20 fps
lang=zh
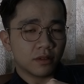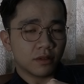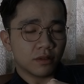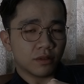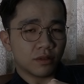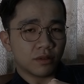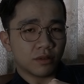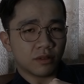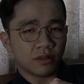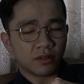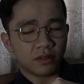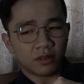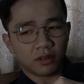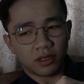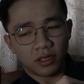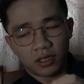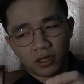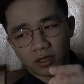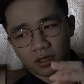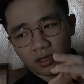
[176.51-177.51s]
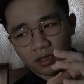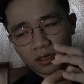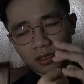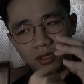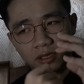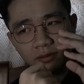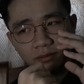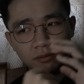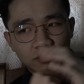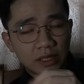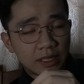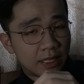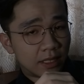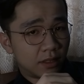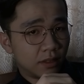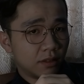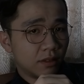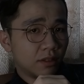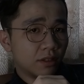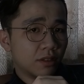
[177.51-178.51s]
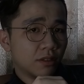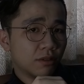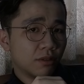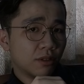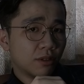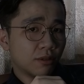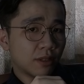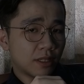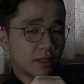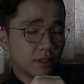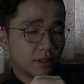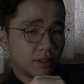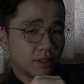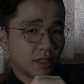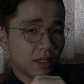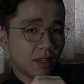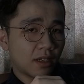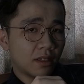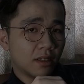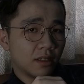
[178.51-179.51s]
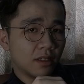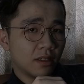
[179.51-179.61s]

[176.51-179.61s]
就是说，目前这个社会环境下，